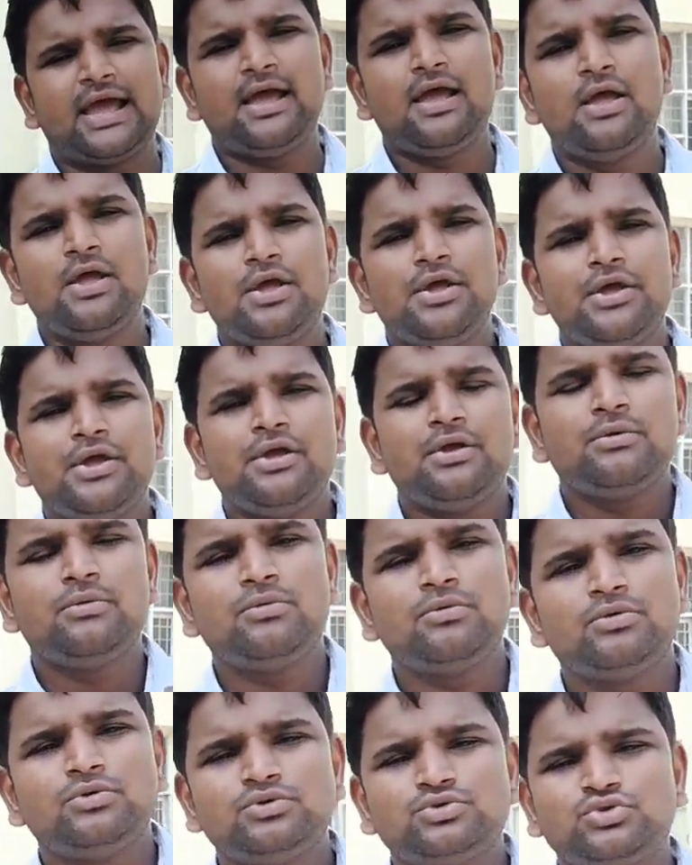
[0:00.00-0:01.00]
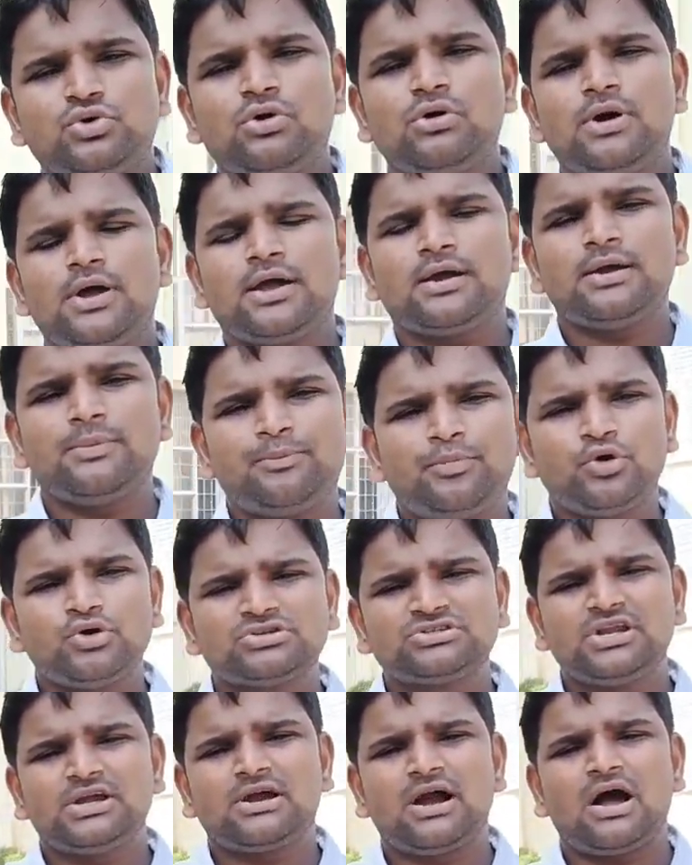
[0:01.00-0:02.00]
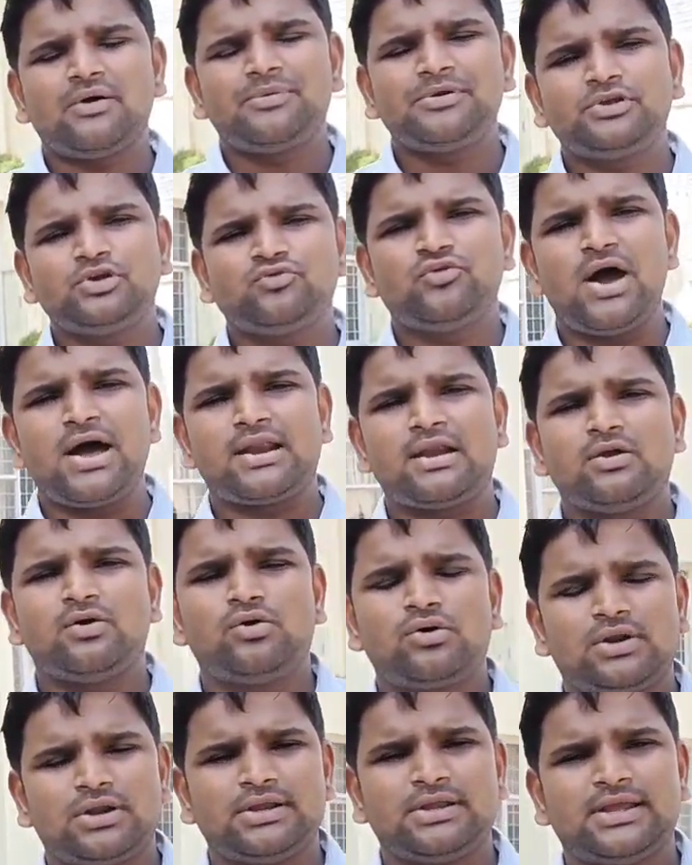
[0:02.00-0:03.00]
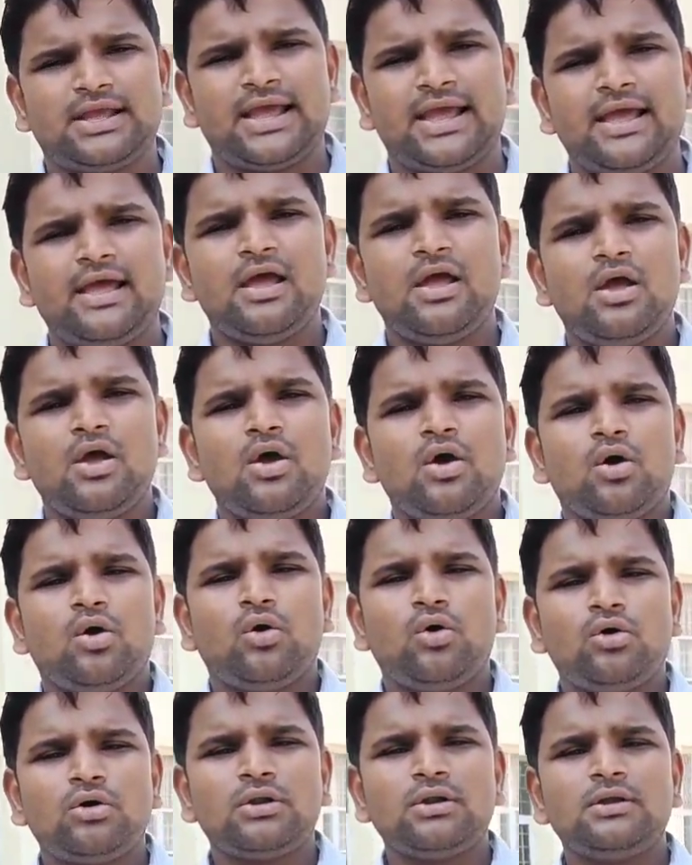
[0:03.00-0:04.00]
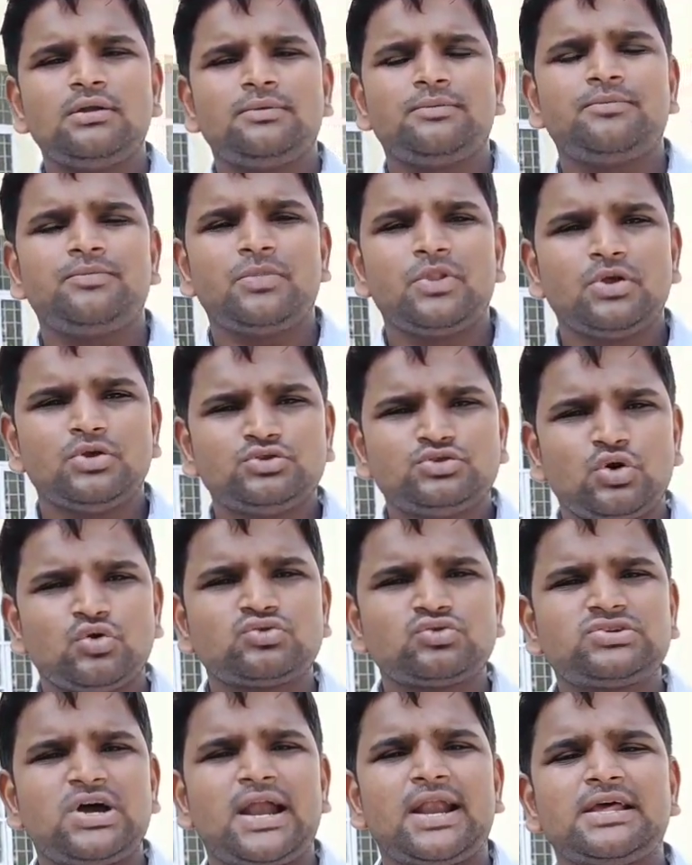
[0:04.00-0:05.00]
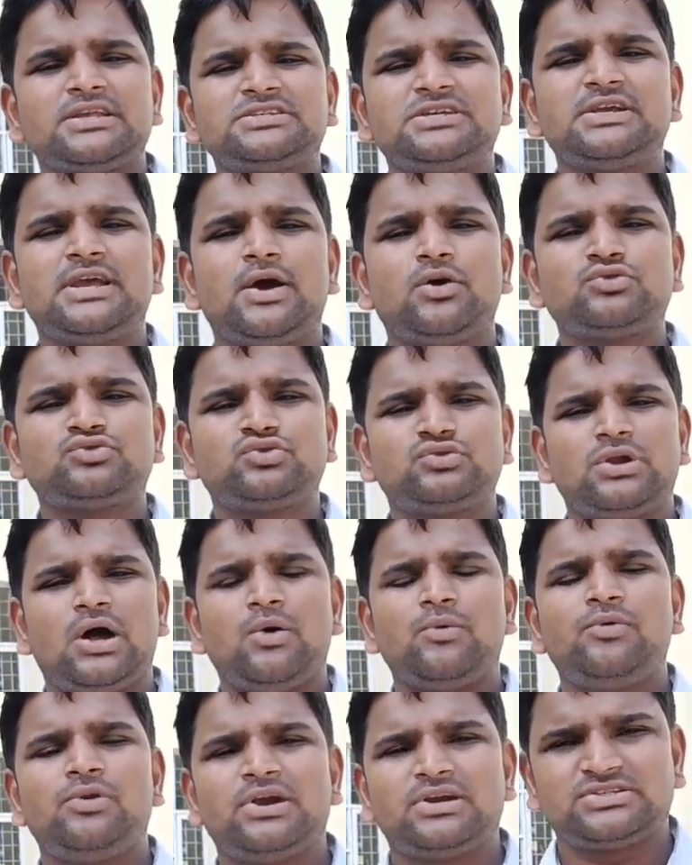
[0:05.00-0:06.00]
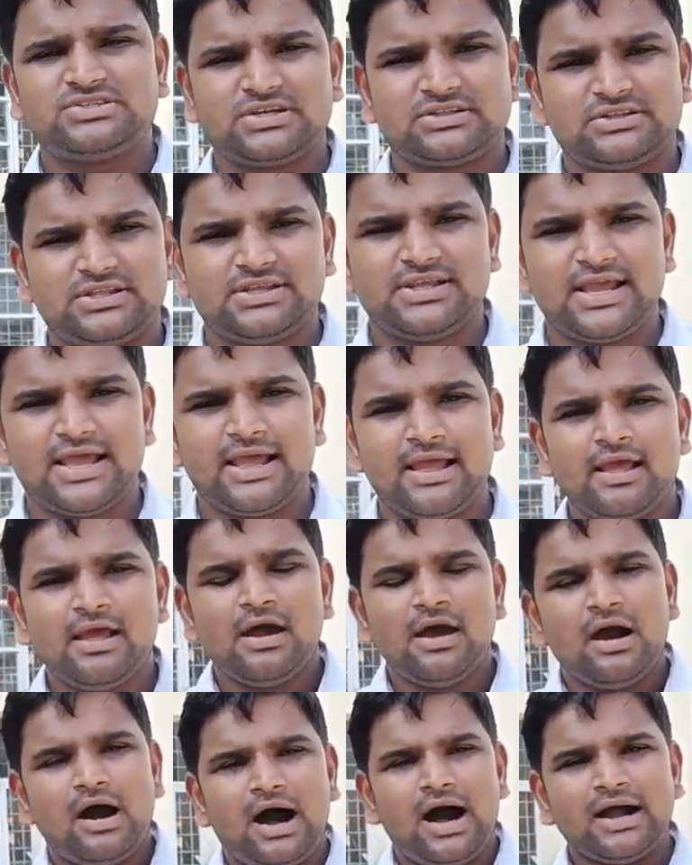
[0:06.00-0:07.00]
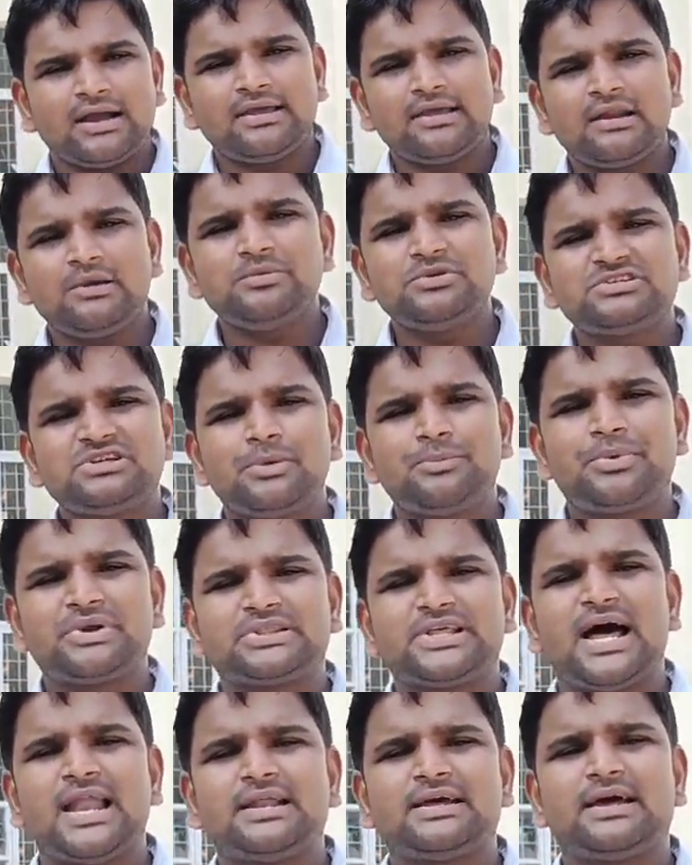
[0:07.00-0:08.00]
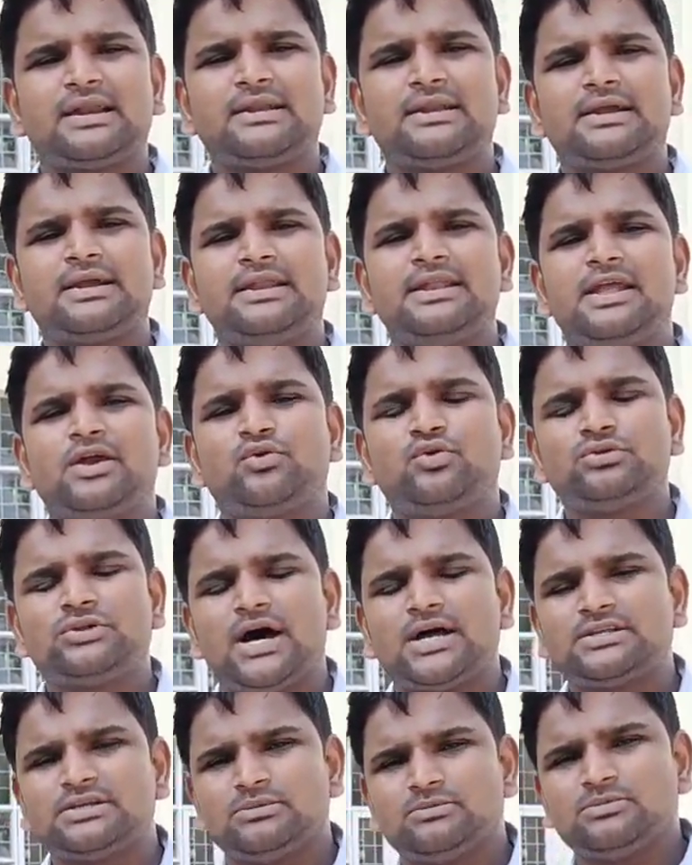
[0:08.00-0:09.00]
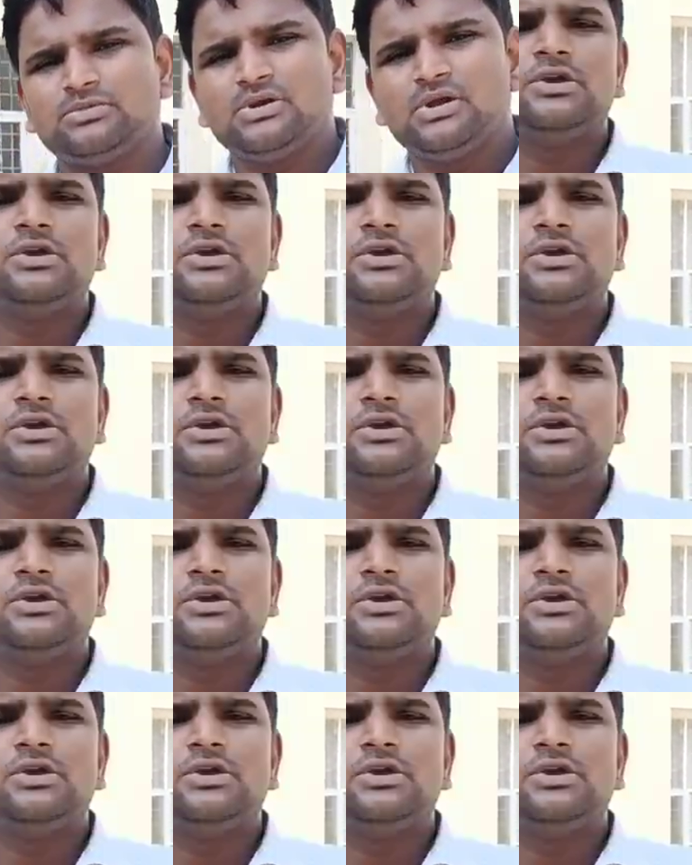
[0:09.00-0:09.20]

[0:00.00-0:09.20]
है जो एक पोस्टें काफ़ी जो वायरल हो रही हैं और जो उचाणा से है वो चुनाव भी लड़ सकती है आखिर हम इसकी पड़ताल करने के लिए खुद आज हम